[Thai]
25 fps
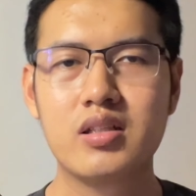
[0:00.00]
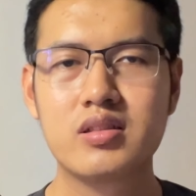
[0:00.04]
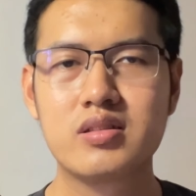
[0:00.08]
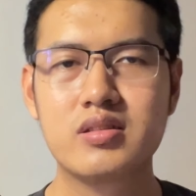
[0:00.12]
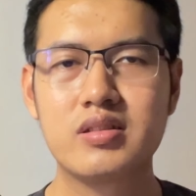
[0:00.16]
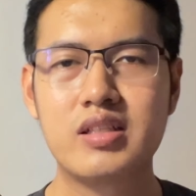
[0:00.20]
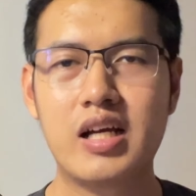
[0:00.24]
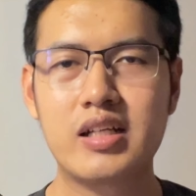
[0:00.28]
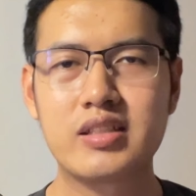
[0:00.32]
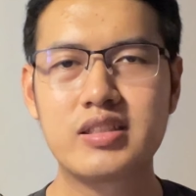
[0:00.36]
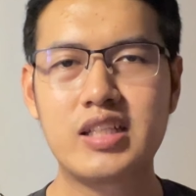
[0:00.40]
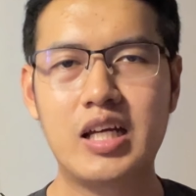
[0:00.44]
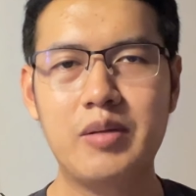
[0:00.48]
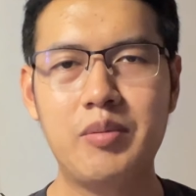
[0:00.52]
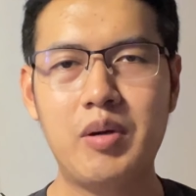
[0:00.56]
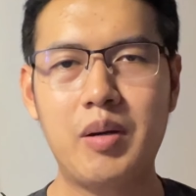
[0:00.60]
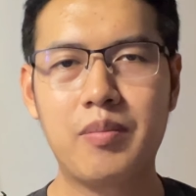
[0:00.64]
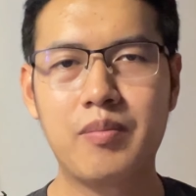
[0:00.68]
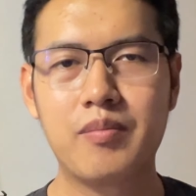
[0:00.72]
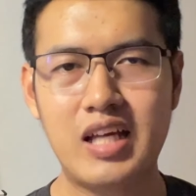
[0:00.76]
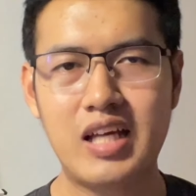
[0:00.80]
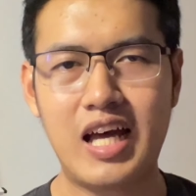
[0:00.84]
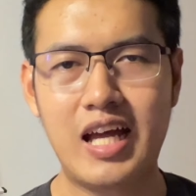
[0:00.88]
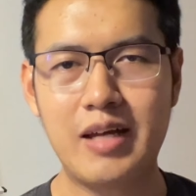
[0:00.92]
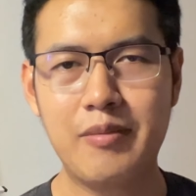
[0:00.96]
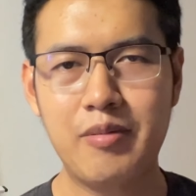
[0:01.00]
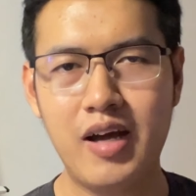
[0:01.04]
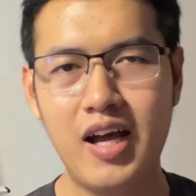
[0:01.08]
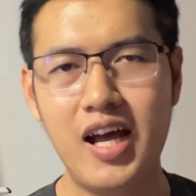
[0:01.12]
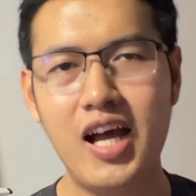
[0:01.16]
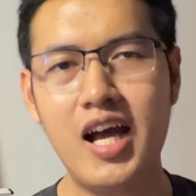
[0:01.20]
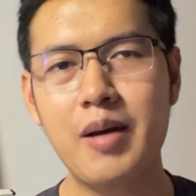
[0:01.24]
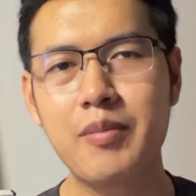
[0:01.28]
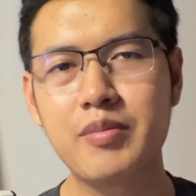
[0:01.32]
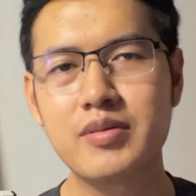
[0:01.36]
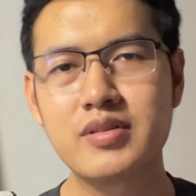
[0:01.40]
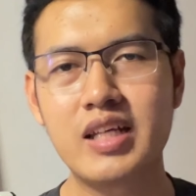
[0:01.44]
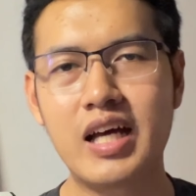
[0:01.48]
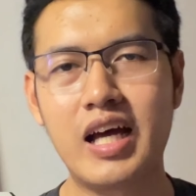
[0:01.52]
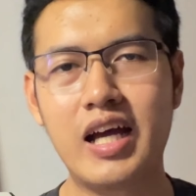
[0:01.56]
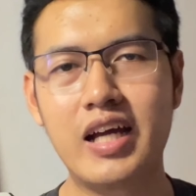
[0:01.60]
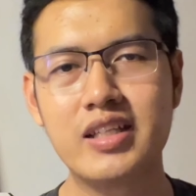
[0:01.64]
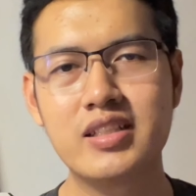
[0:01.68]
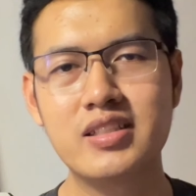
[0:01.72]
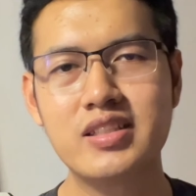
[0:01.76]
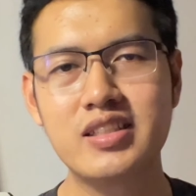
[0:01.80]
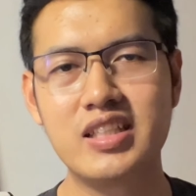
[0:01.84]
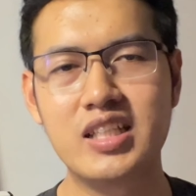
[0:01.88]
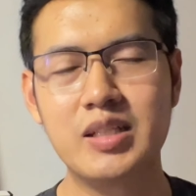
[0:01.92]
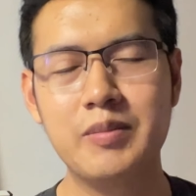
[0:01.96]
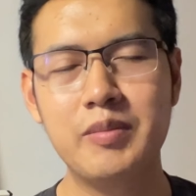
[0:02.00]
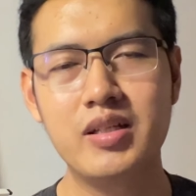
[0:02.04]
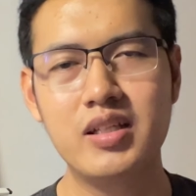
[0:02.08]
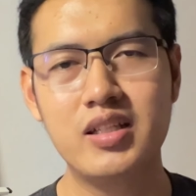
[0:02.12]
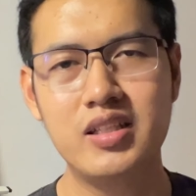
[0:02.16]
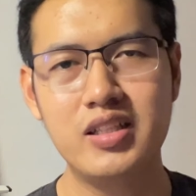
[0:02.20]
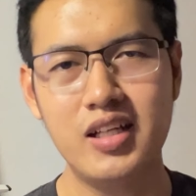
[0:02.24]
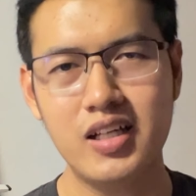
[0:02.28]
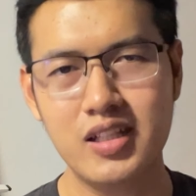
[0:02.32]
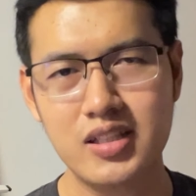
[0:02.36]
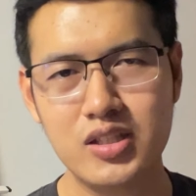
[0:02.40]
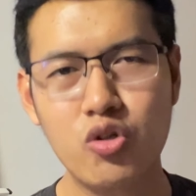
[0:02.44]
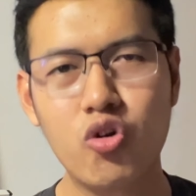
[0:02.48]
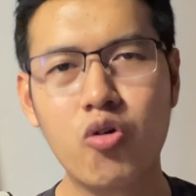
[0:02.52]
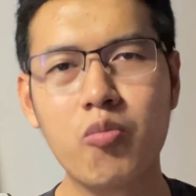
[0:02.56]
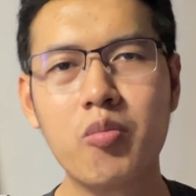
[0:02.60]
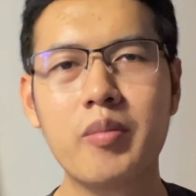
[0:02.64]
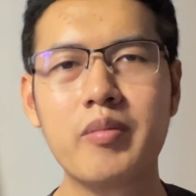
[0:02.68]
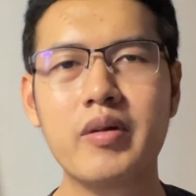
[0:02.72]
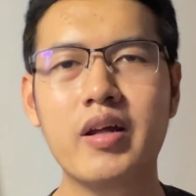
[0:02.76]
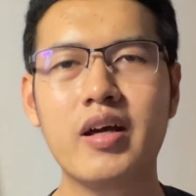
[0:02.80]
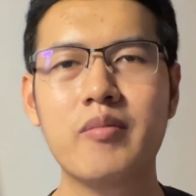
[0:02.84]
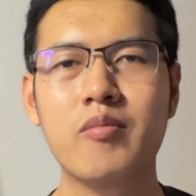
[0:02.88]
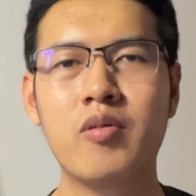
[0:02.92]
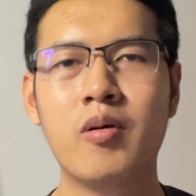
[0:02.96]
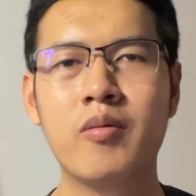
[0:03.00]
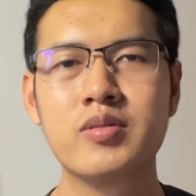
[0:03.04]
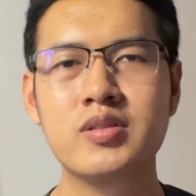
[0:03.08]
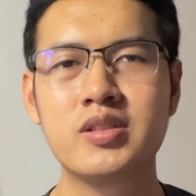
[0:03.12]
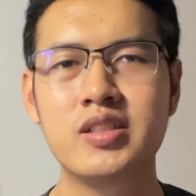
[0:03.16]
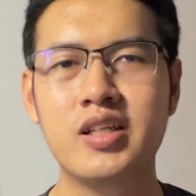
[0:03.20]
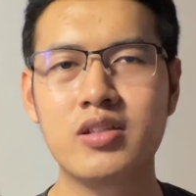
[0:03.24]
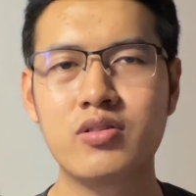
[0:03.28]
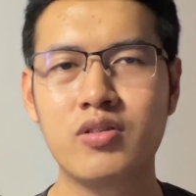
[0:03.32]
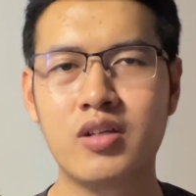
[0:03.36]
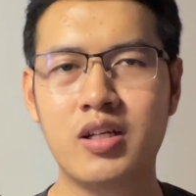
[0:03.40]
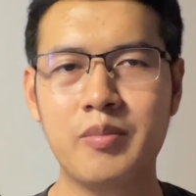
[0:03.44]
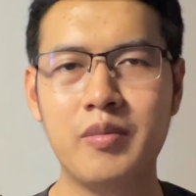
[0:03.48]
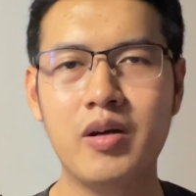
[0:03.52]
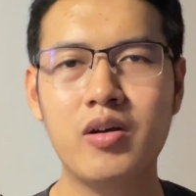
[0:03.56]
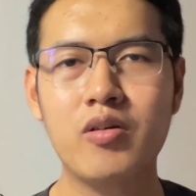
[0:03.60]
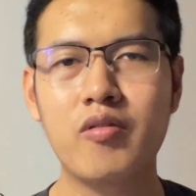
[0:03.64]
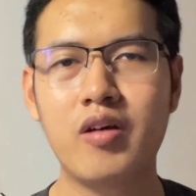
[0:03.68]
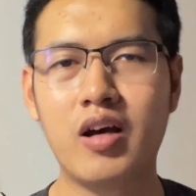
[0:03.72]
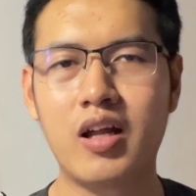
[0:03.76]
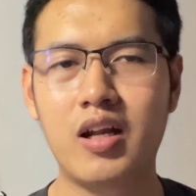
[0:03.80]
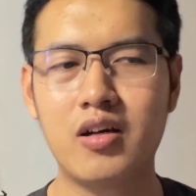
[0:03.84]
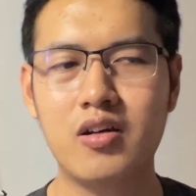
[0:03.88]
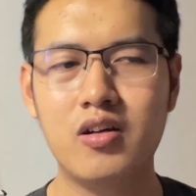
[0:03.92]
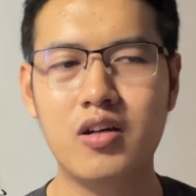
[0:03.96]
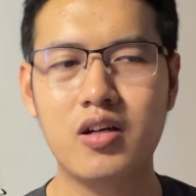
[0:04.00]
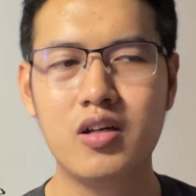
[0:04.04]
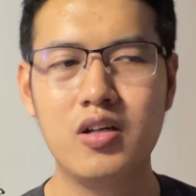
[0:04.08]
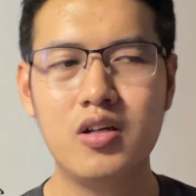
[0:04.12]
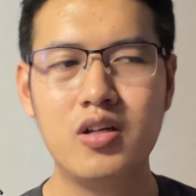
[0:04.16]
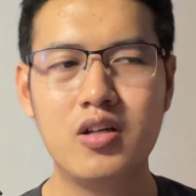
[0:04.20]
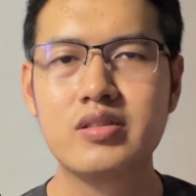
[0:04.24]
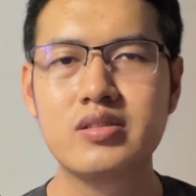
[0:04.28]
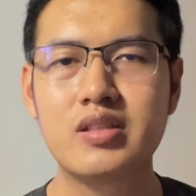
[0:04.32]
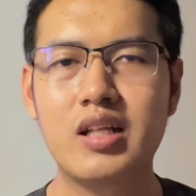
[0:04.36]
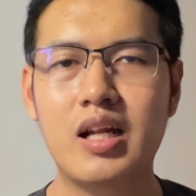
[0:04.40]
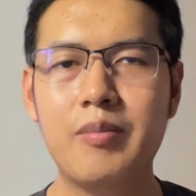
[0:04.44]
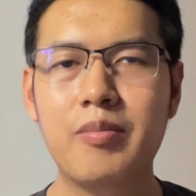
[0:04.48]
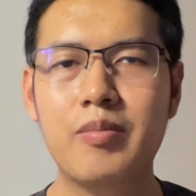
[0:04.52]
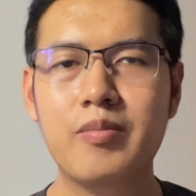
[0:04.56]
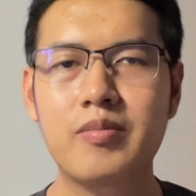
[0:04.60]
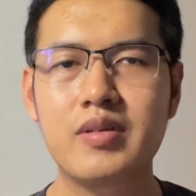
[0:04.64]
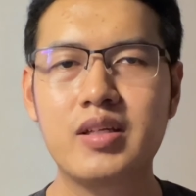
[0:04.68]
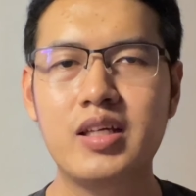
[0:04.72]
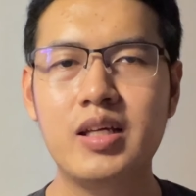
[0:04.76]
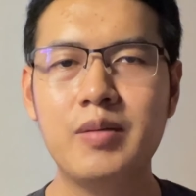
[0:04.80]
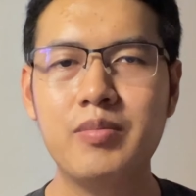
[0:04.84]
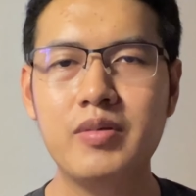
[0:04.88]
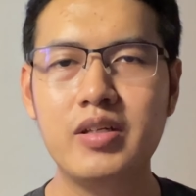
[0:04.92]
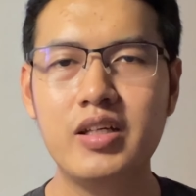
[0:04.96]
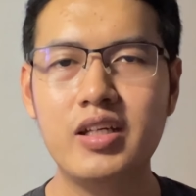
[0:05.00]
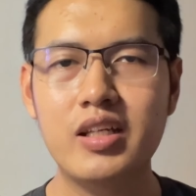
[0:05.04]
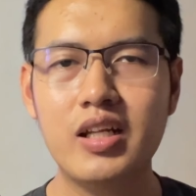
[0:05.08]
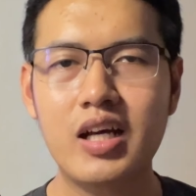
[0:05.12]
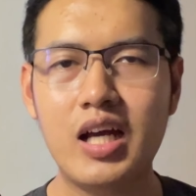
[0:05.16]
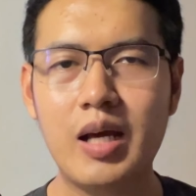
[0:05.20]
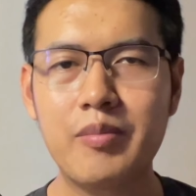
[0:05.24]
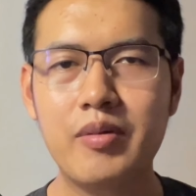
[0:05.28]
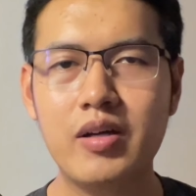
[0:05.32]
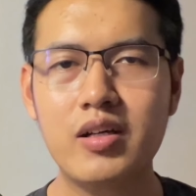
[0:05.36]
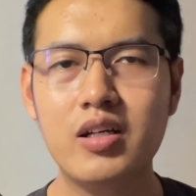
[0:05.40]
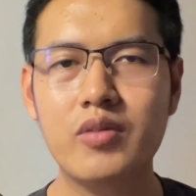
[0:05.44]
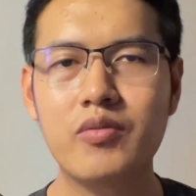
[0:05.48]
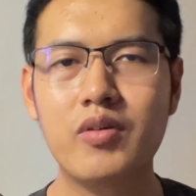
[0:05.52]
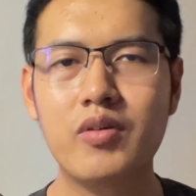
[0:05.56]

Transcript: อยากใช้แบบสายภาพสายสีที่มันเที่ยงตรงแบบนี้ผมเชียร์ตัวนั้นมากกว่า แล้วก็สำหรับคลิปนี้นะครับถ้าเกิด